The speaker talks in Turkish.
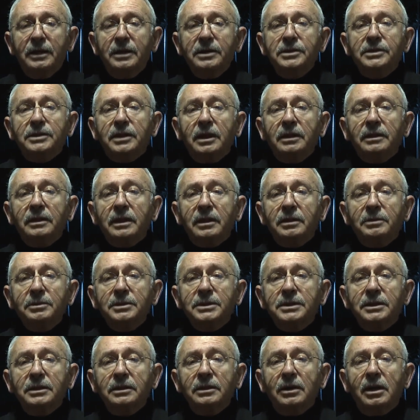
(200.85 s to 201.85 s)

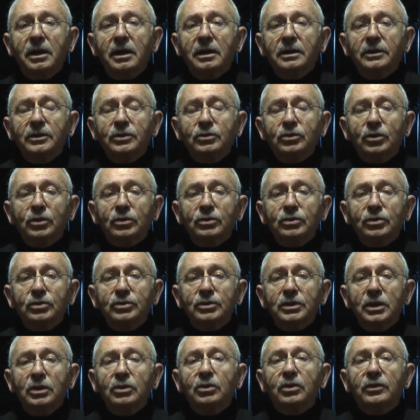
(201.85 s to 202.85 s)
İnsanlarımızın halini
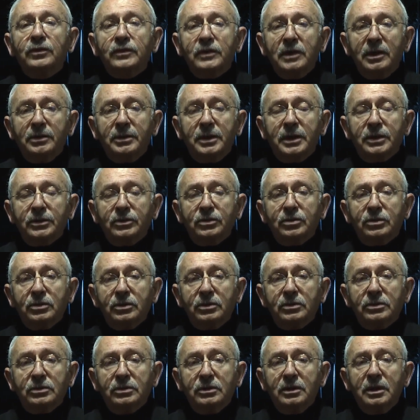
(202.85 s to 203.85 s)
gördükçe öfkem artıyor